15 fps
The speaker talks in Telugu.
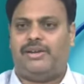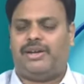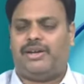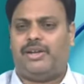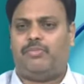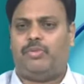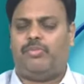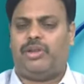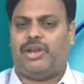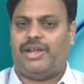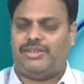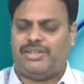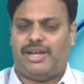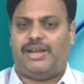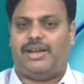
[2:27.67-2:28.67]
ఏంటంటే ఇప్పుడు మీరు
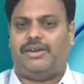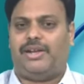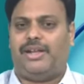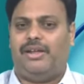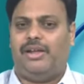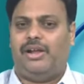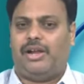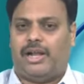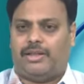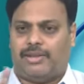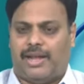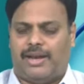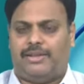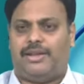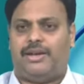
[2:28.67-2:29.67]
ఏం చేయాలంటే ఆ
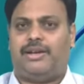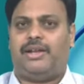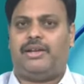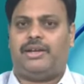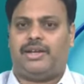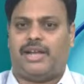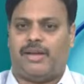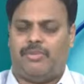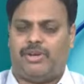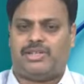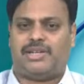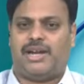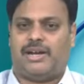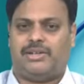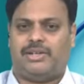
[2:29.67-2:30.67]
తల తిరగడానికి
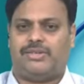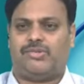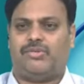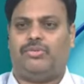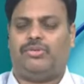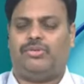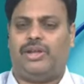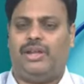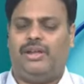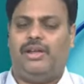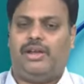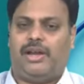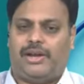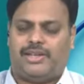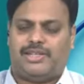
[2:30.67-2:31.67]
టాబ్లెట్ స్టార్ట్ చేసుకుంటూనే
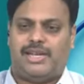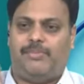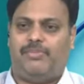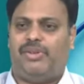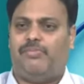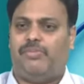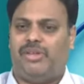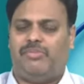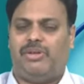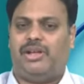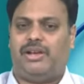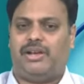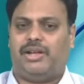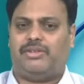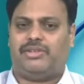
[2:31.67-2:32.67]
అట్ ద సేమ్ టైం బీపీ
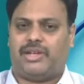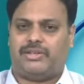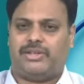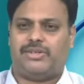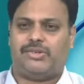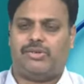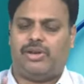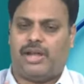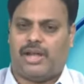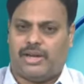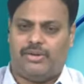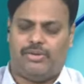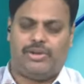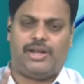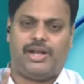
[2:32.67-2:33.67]
కనుక చెక్ చేసుకొని
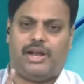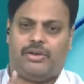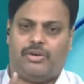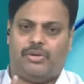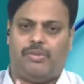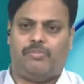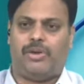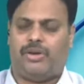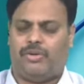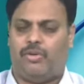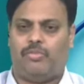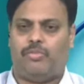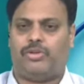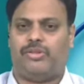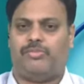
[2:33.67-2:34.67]
హై ఉంటే కంట్రోల్లో
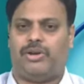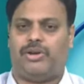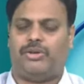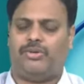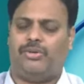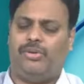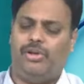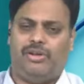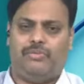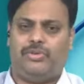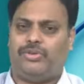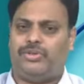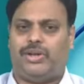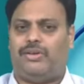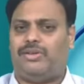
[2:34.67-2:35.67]
పెట్టుకోకపోతే మటుకు
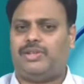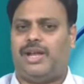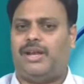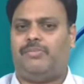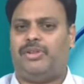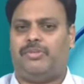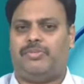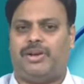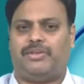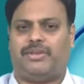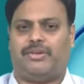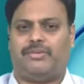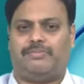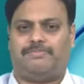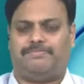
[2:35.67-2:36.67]
ఫ్యూచర్లో చాలా ఇబ్బంది
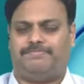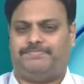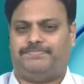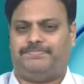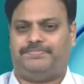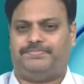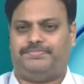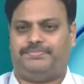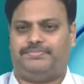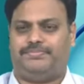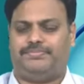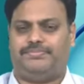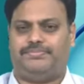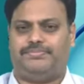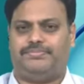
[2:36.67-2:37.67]
పడతారు
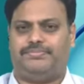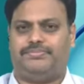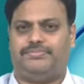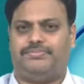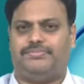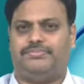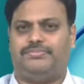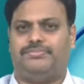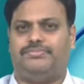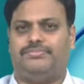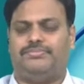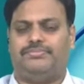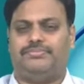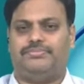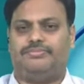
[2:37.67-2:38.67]
అలాగే అంకిత గారు
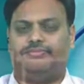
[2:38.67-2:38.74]
డాక్టర్